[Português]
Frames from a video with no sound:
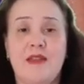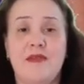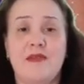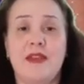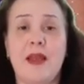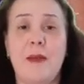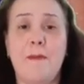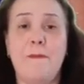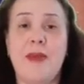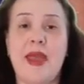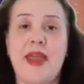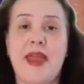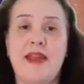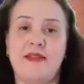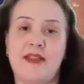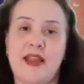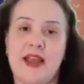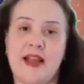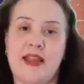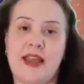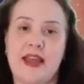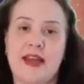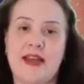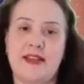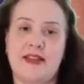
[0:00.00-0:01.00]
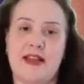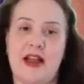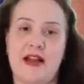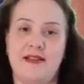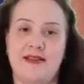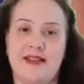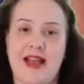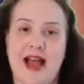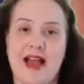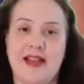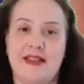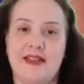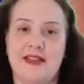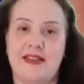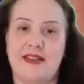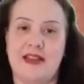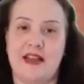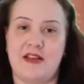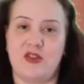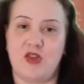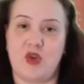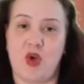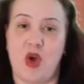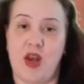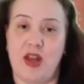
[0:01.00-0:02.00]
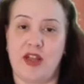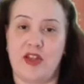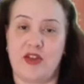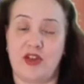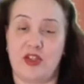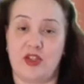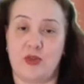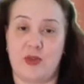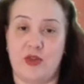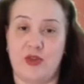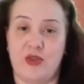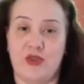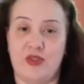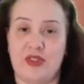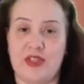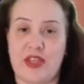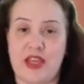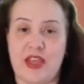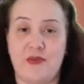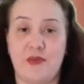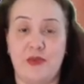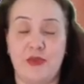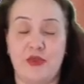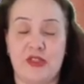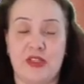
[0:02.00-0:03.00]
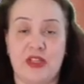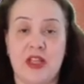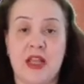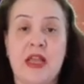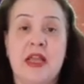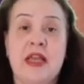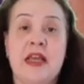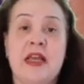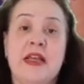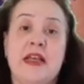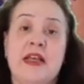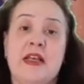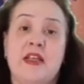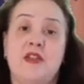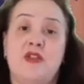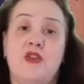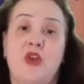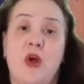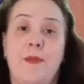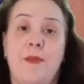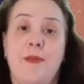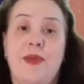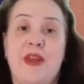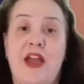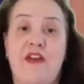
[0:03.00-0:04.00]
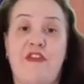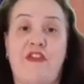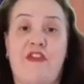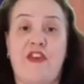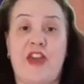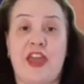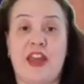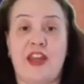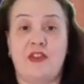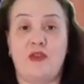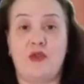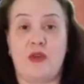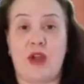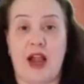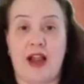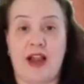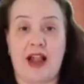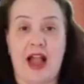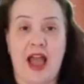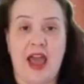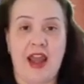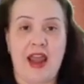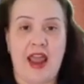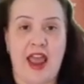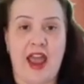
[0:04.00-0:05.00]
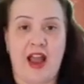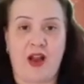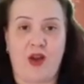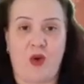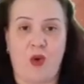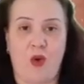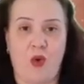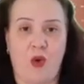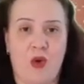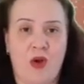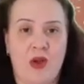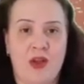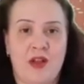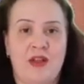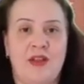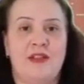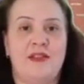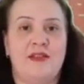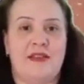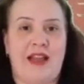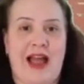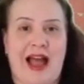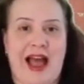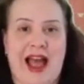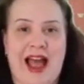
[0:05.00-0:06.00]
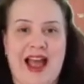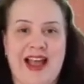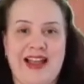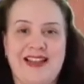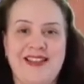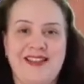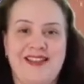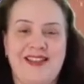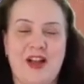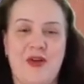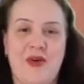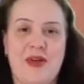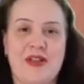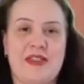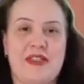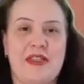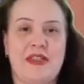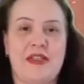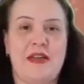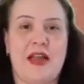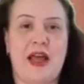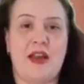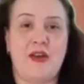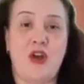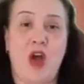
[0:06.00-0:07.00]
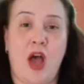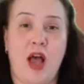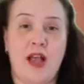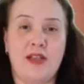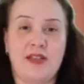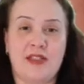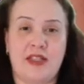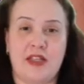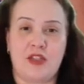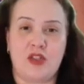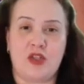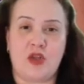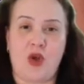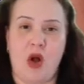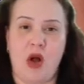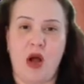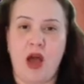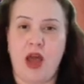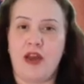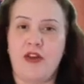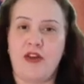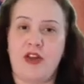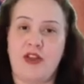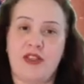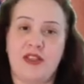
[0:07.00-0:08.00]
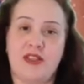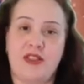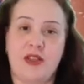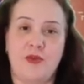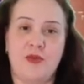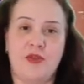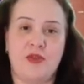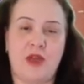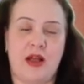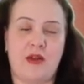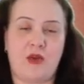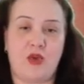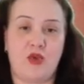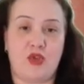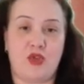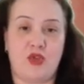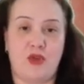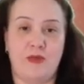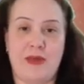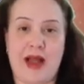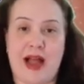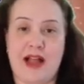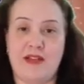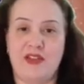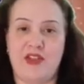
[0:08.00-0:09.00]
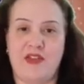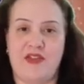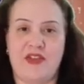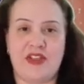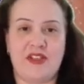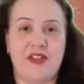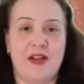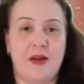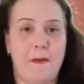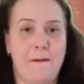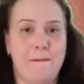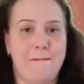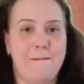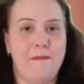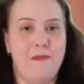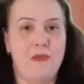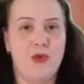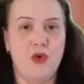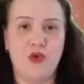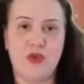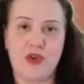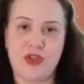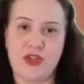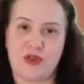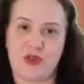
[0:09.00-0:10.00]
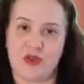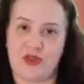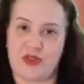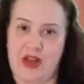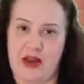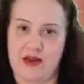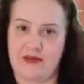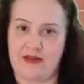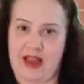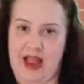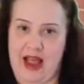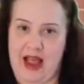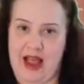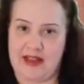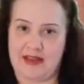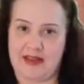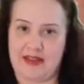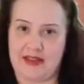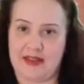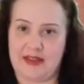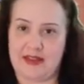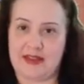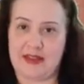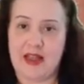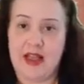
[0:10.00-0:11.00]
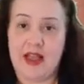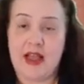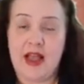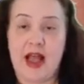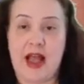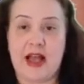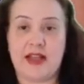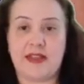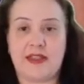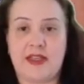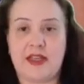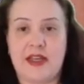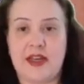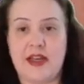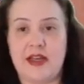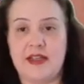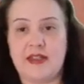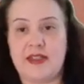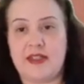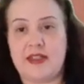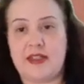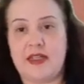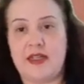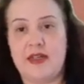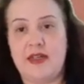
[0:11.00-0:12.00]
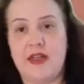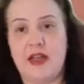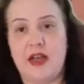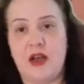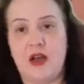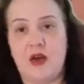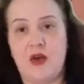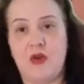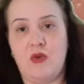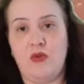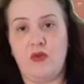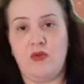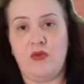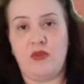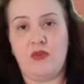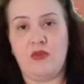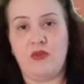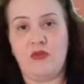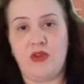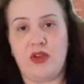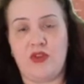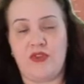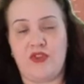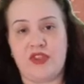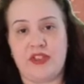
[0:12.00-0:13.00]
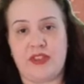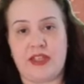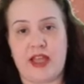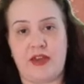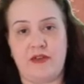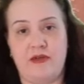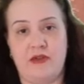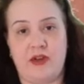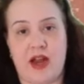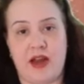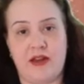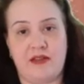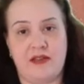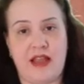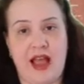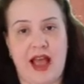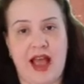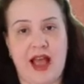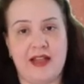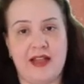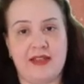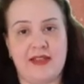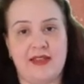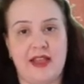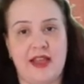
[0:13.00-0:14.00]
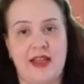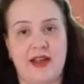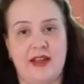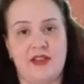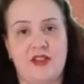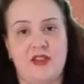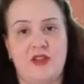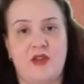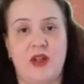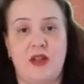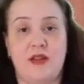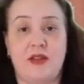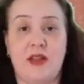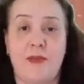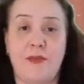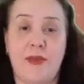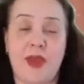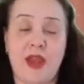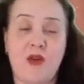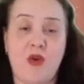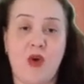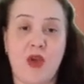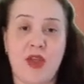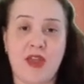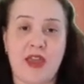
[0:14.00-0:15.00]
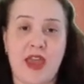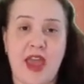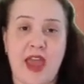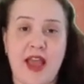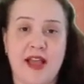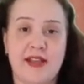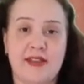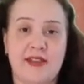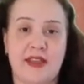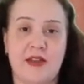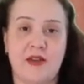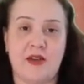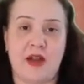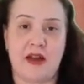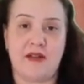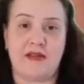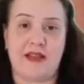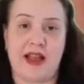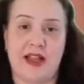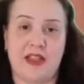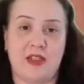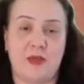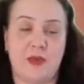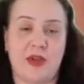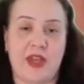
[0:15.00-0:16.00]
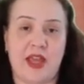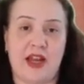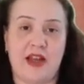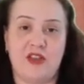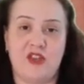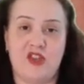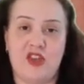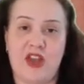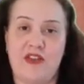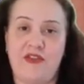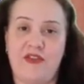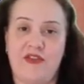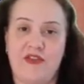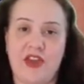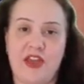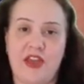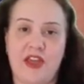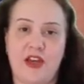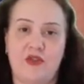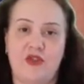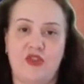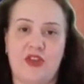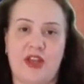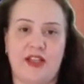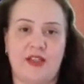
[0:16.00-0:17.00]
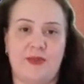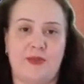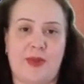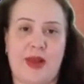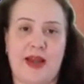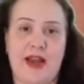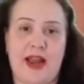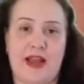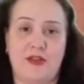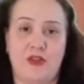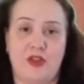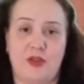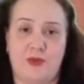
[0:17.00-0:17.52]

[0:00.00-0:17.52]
Também tem aqueles cartazes na escola que nós produzimos sobre a feira do cacareco tá? Então, assim, na nossa escola, nós estamos acostumados a fazer muitos cartazes. As crianças que não nunca fizeram cartaz, elas também conhecem cartazes, porque elas já viram já espalhados